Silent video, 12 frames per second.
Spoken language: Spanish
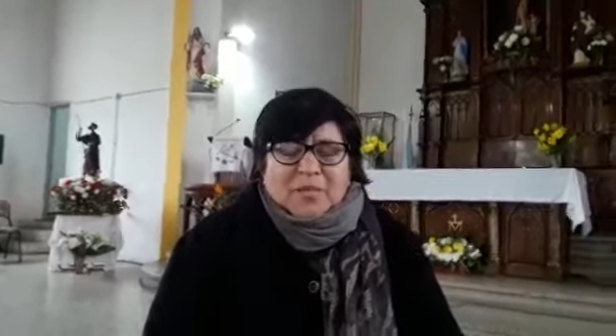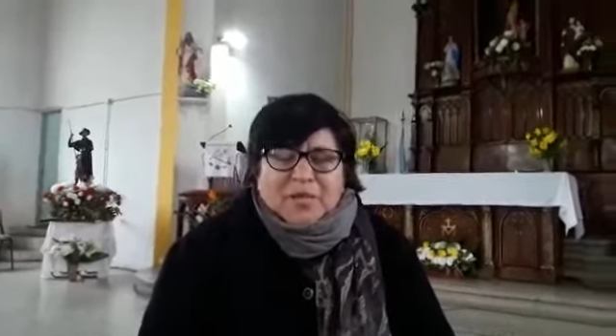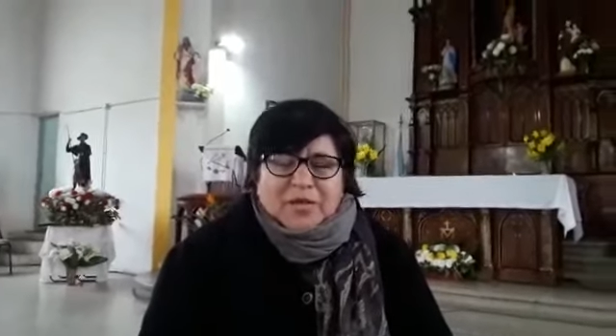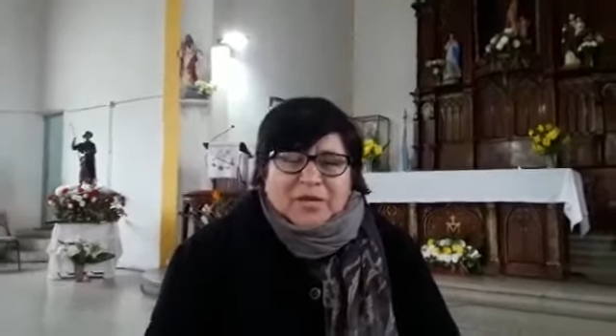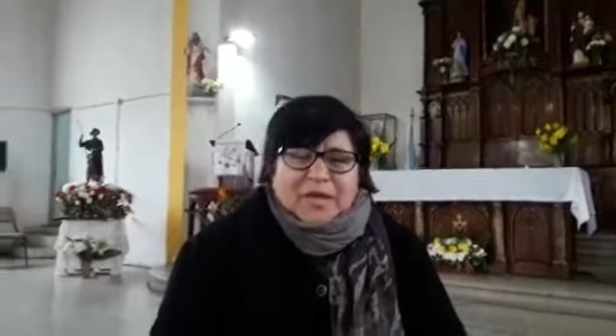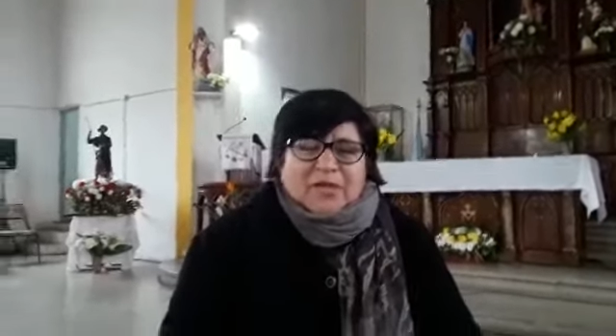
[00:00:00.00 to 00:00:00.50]

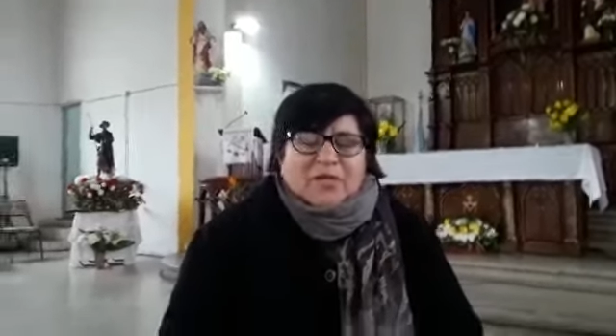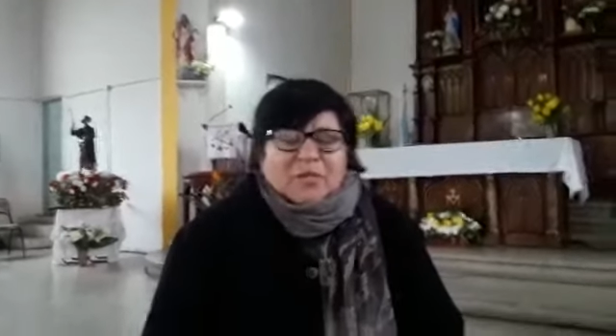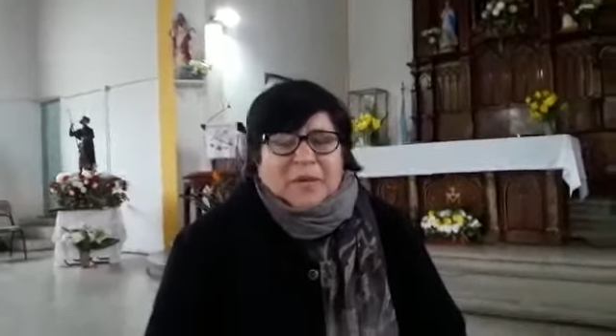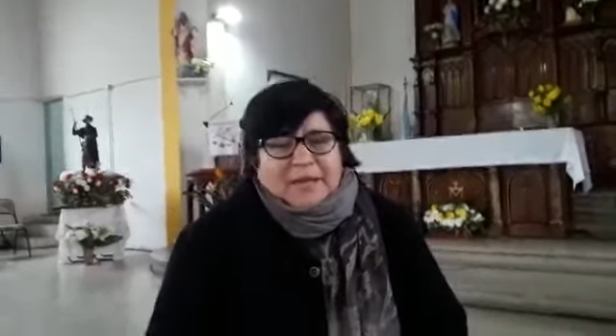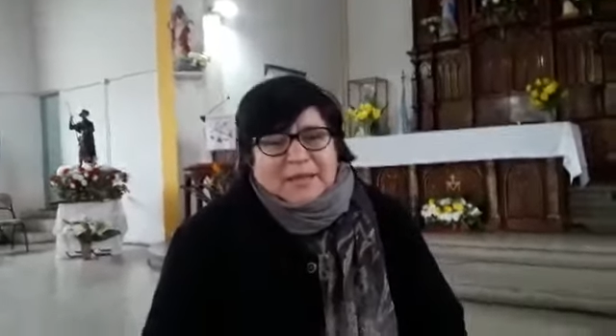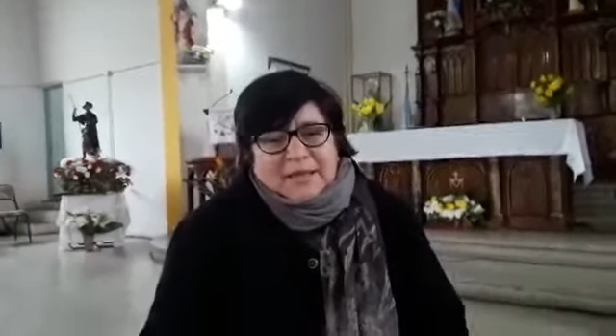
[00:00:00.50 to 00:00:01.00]
bueno, era
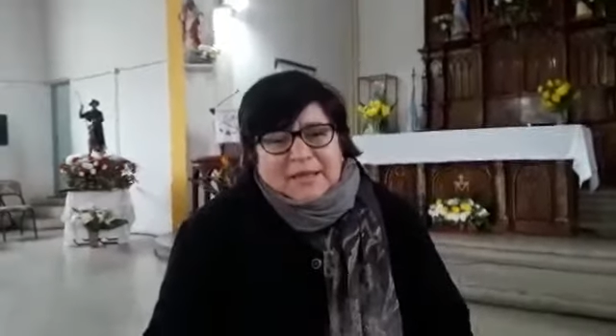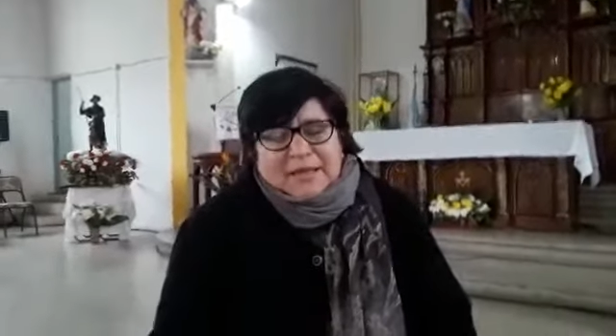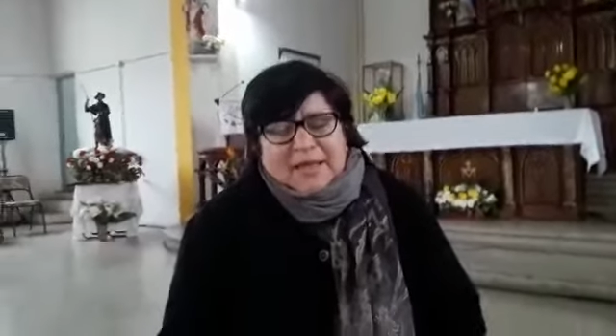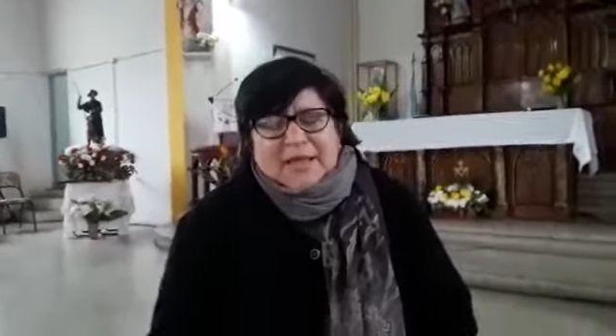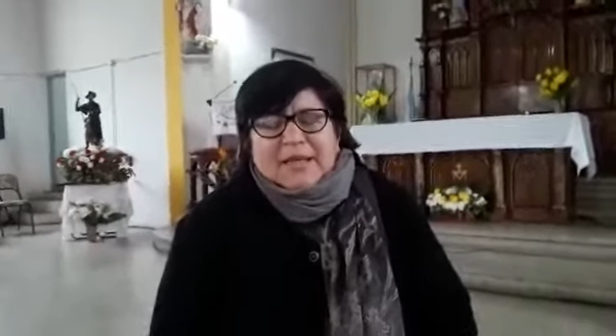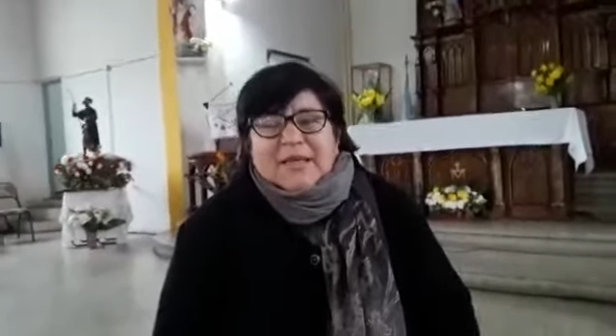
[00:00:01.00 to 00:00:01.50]

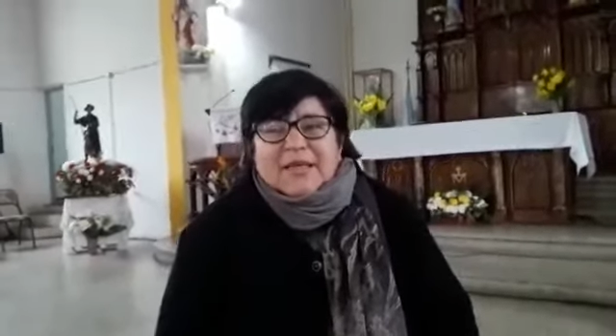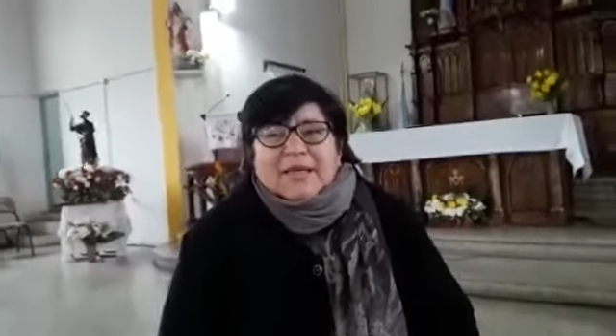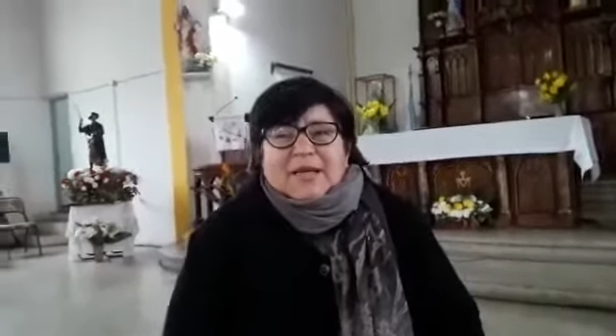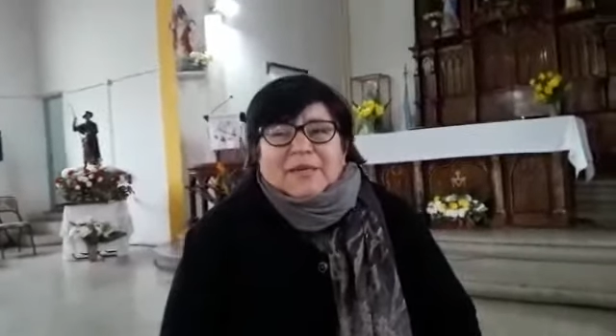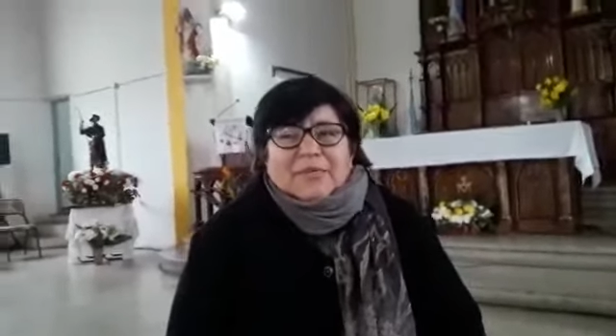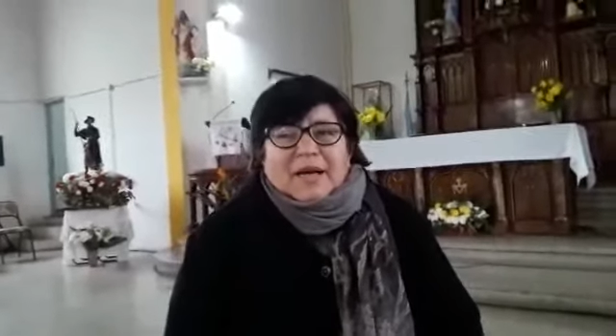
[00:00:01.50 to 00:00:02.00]
compartir
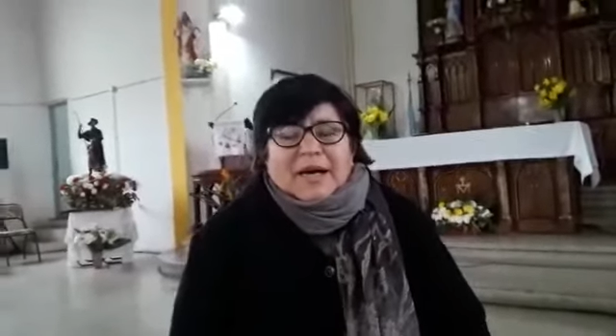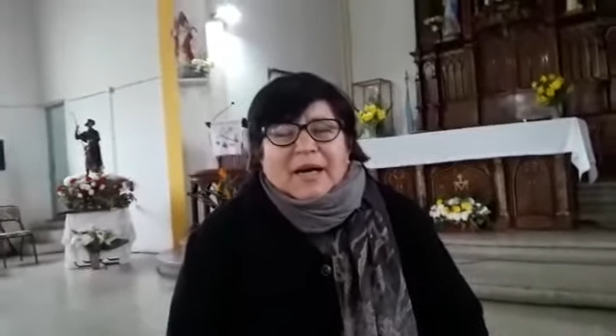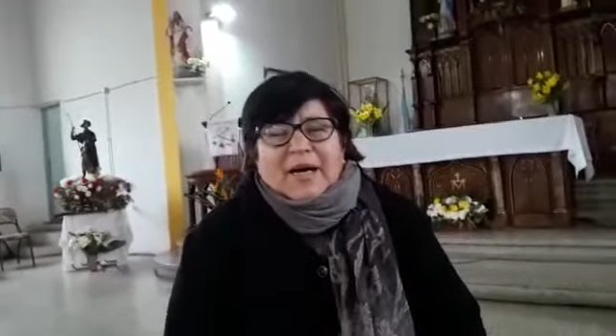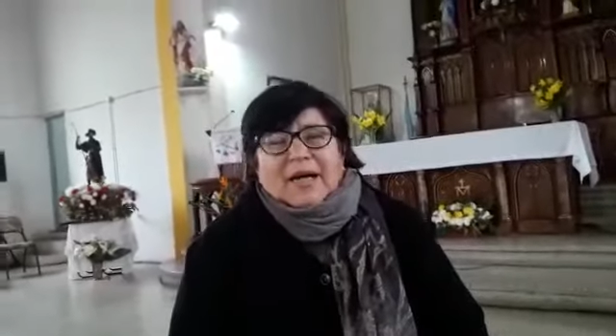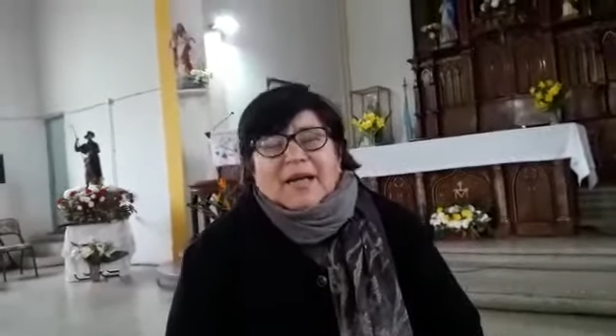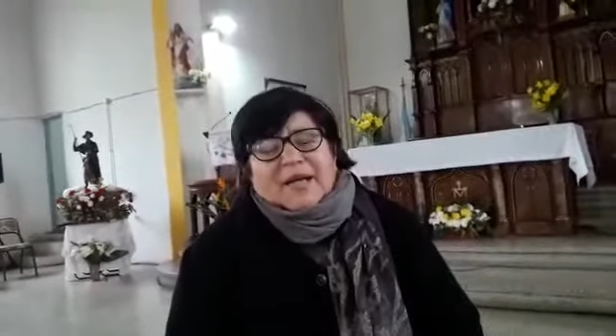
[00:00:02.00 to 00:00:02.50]
y
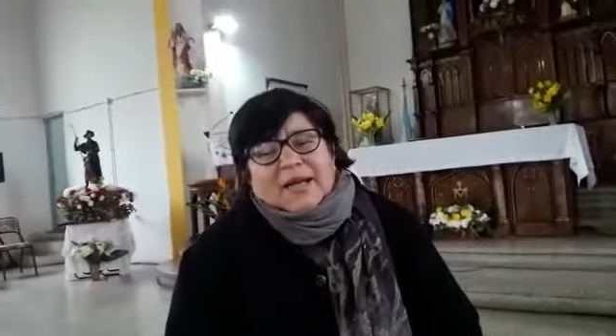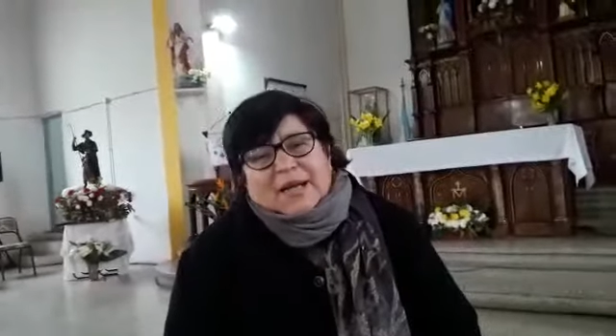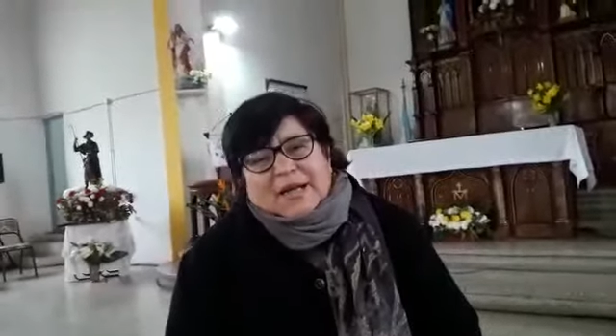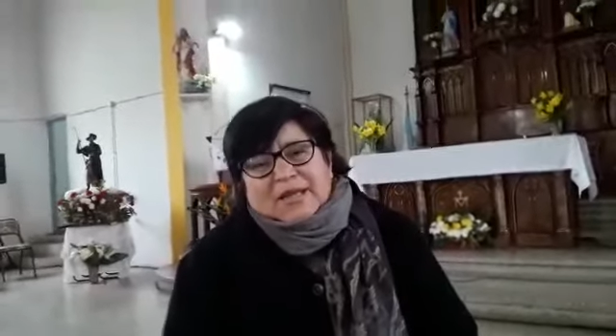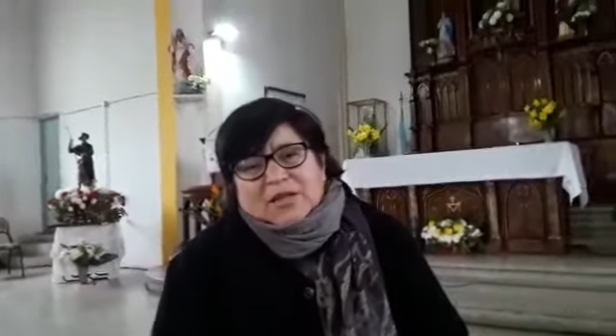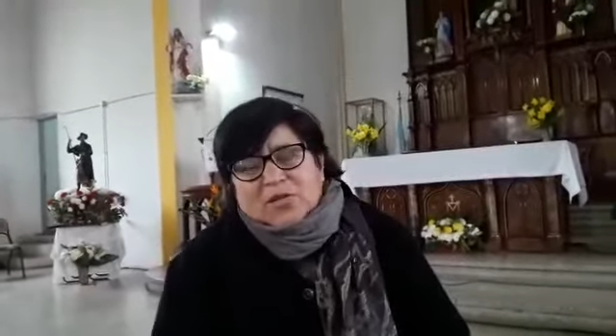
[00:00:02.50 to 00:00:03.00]
hablar, leer la
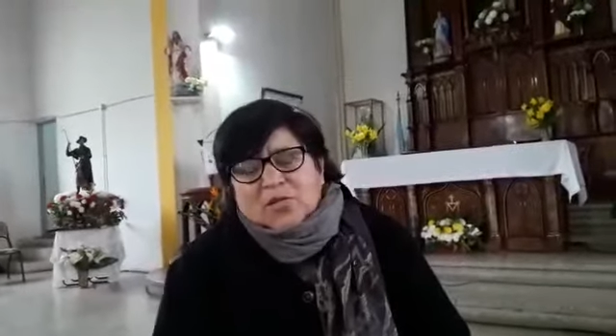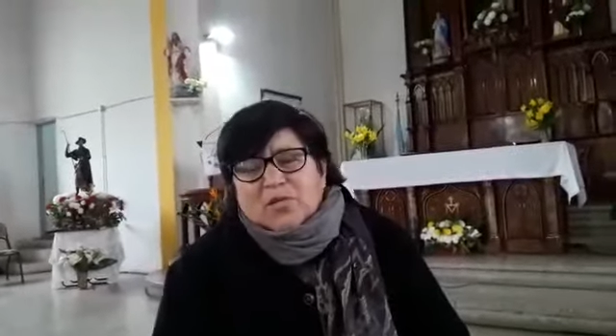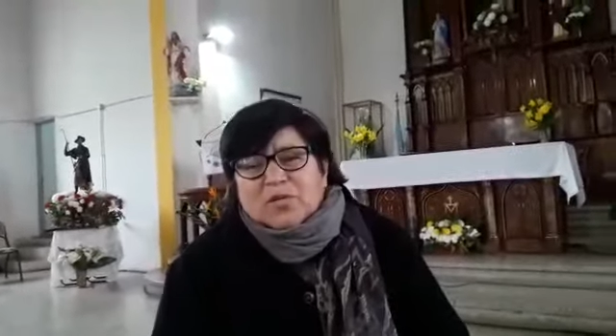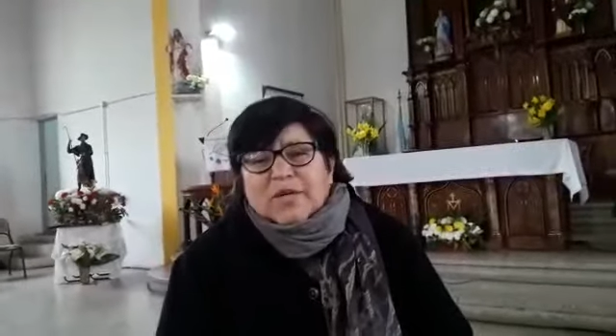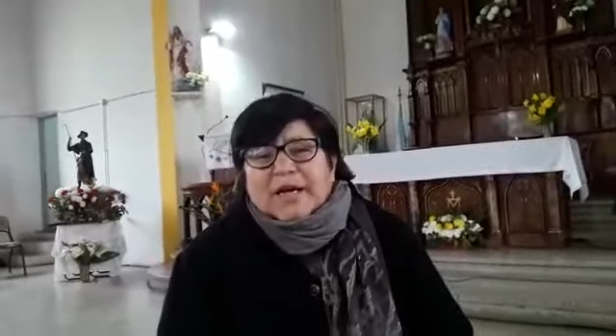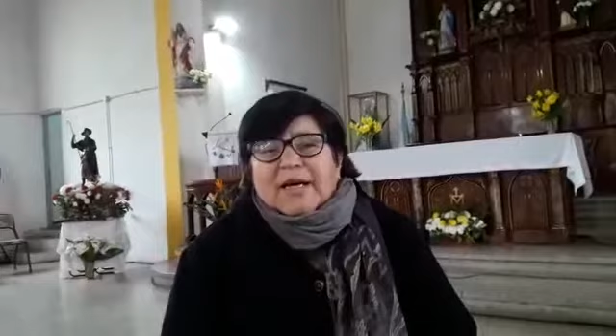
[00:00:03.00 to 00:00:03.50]

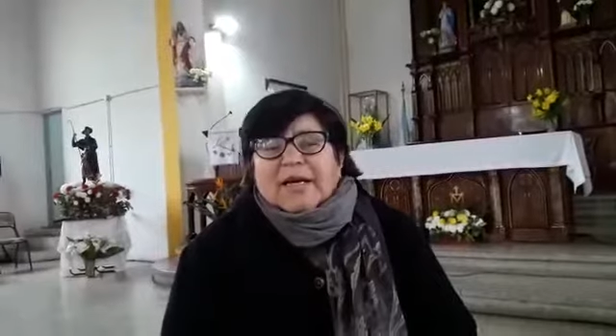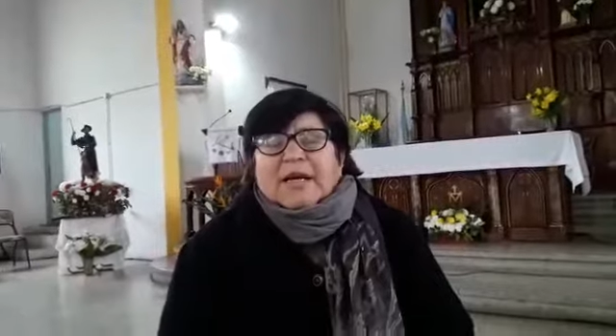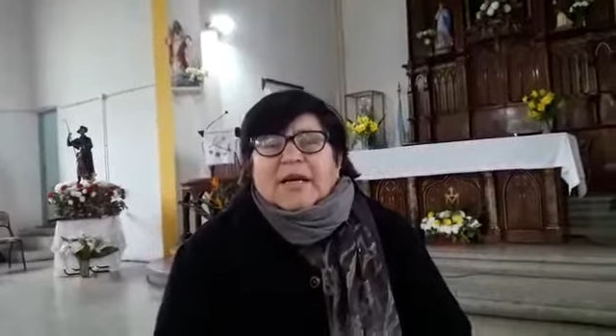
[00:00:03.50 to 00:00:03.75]
lectura,